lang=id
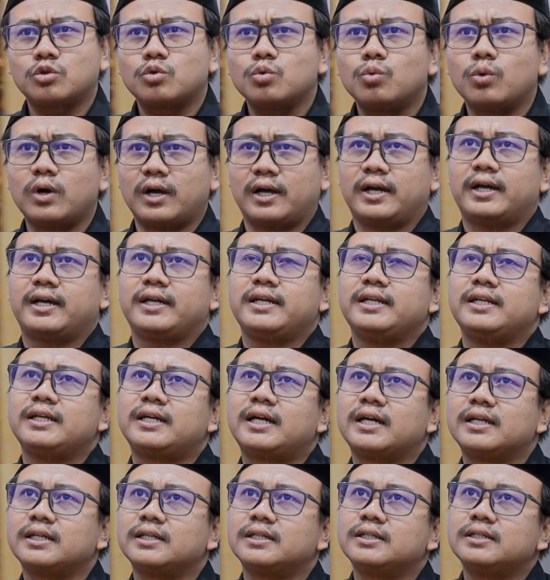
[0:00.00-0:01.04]
tua ini
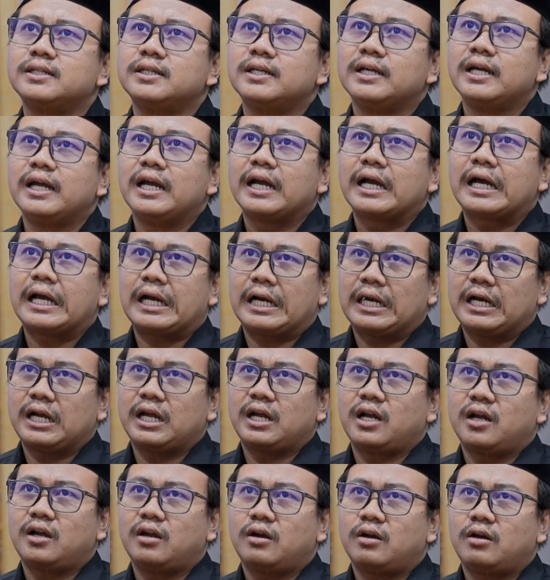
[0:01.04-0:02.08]
kan karena
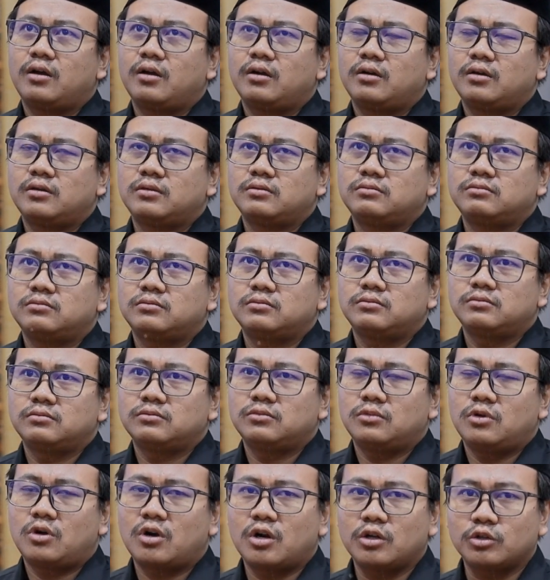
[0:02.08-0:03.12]

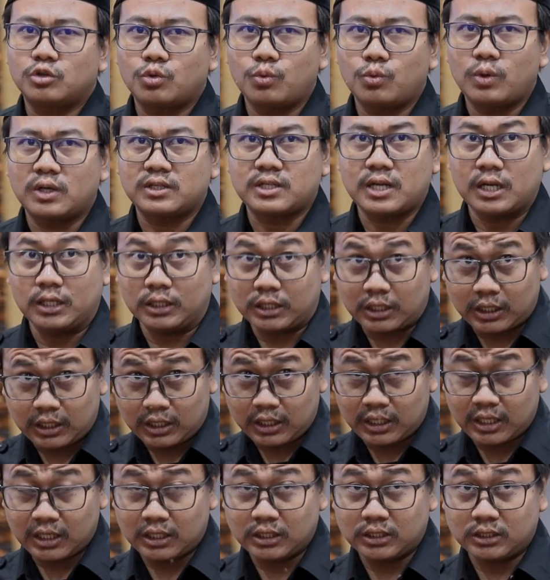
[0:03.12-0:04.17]
orang tua santri ini
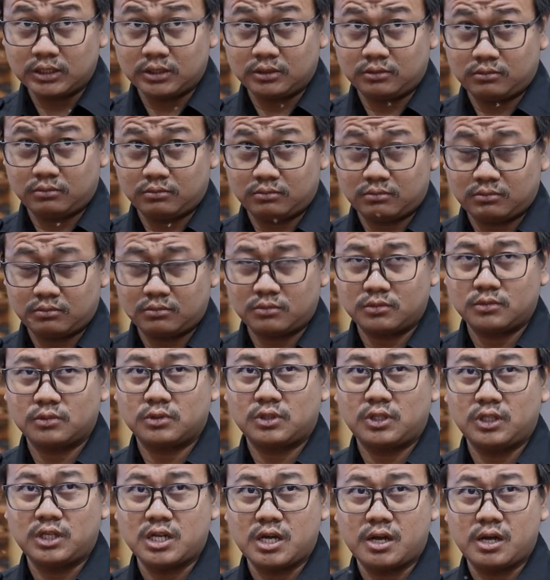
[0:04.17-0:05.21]
kan
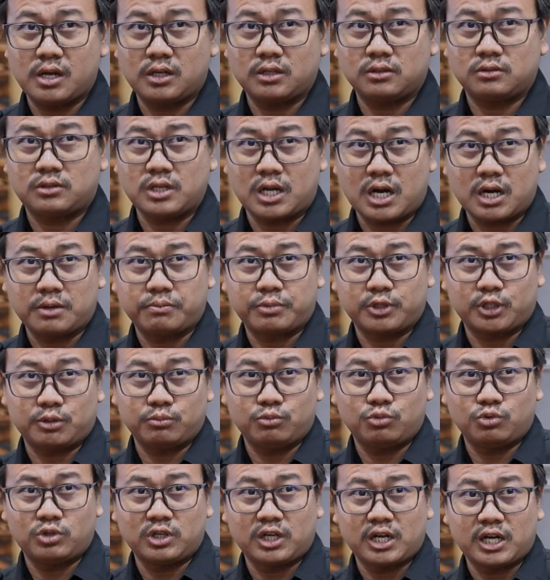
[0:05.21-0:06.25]
tidak jarang bertemu
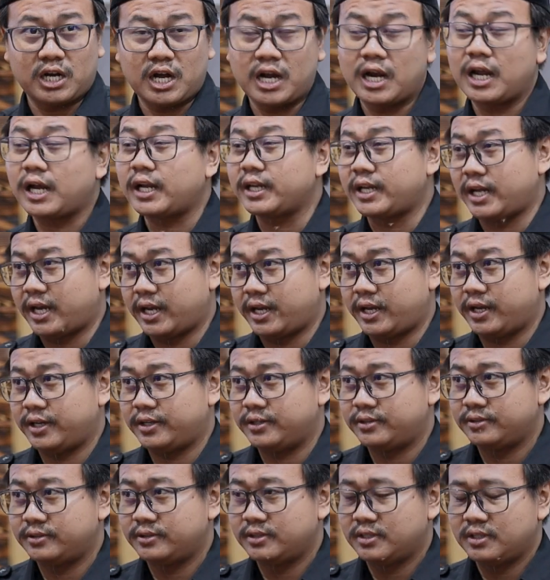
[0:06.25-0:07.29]
dengan anaknya ya. Iya.
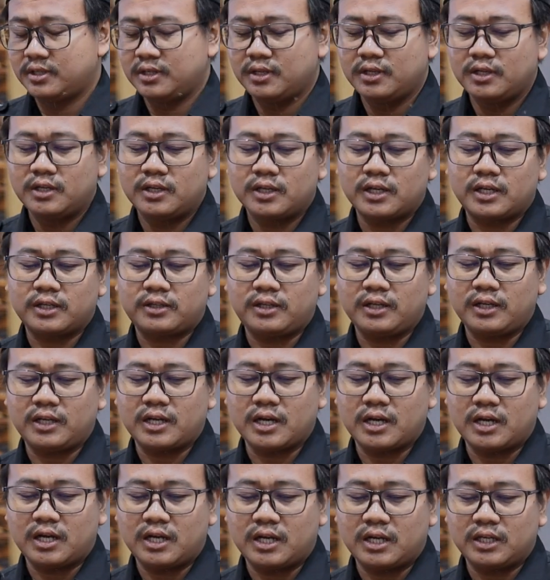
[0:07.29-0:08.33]
Ketika
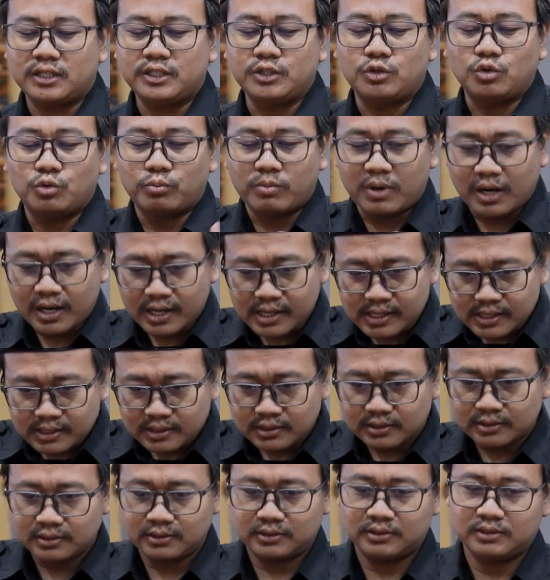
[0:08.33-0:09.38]
di rumah
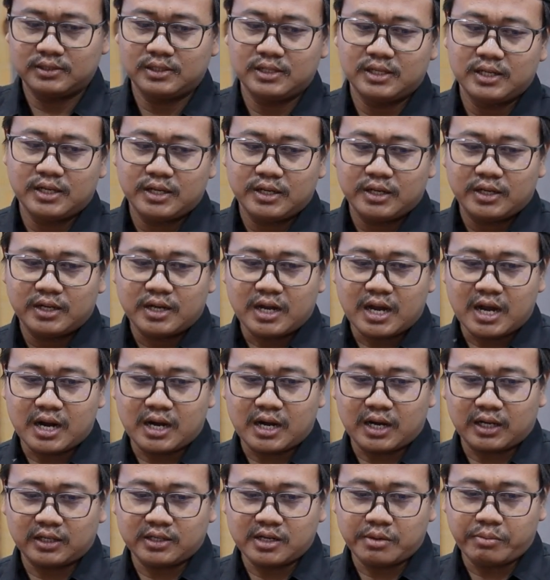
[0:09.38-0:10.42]

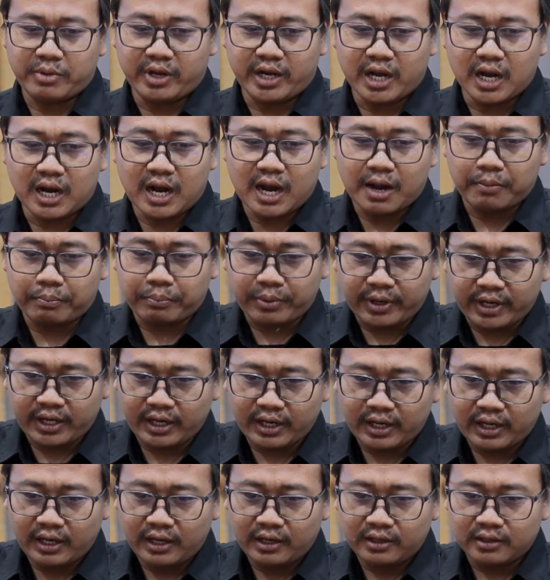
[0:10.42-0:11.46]
anaknya megang HP
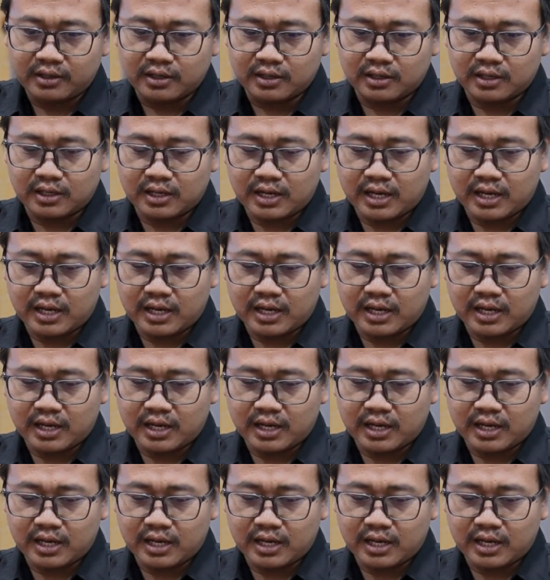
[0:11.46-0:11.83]
dan